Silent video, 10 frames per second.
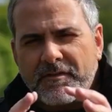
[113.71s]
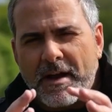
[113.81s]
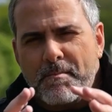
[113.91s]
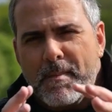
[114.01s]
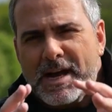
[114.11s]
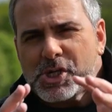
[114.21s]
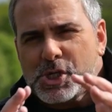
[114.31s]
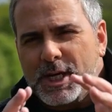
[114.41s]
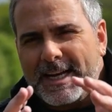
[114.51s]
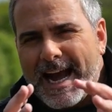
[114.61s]
vai
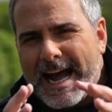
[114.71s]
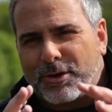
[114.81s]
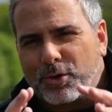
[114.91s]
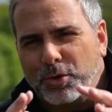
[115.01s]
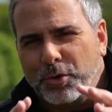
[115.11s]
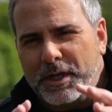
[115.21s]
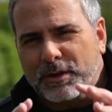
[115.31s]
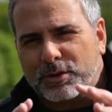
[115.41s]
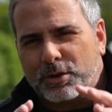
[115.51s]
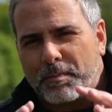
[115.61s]
mastigar tudo
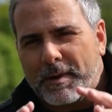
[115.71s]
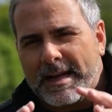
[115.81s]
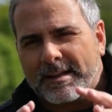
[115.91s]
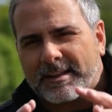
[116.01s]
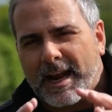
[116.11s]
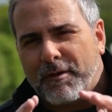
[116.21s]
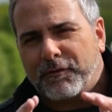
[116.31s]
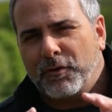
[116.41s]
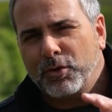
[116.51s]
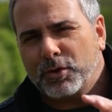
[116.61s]
isso para entrar a
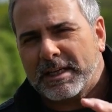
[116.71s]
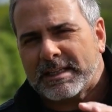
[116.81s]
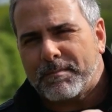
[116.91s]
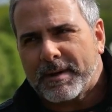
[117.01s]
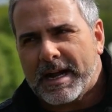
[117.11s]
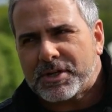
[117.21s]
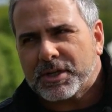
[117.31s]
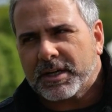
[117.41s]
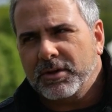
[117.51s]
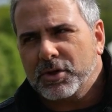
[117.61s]
fundo nessa
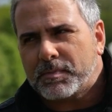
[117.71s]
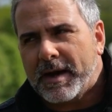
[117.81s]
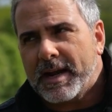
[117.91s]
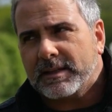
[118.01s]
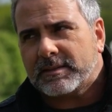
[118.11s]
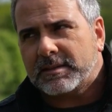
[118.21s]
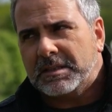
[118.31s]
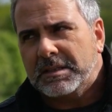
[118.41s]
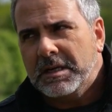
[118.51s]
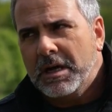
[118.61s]
prática que nos
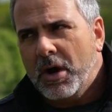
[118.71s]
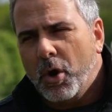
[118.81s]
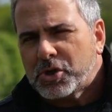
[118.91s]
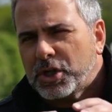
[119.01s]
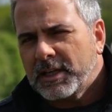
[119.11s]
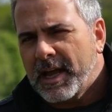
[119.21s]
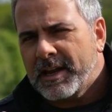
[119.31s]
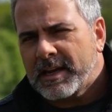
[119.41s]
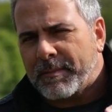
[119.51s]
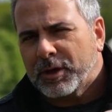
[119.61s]
parece
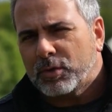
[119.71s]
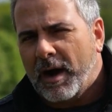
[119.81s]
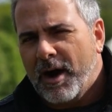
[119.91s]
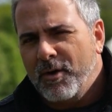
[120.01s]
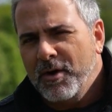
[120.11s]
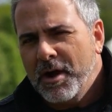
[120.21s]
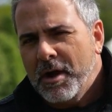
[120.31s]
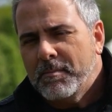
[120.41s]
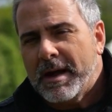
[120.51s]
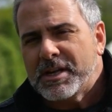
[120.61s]
rotineira e habitual,
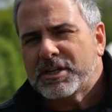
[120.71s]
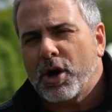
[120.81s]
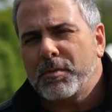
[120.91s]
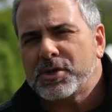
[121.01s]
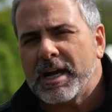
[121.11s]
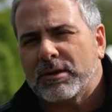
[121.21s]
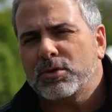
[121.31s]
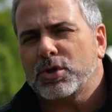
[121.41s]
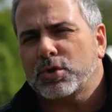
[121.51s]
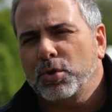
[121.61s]
mas que é
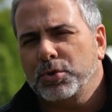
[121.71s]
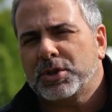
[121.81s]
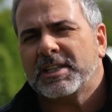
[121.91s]
objeto de estudos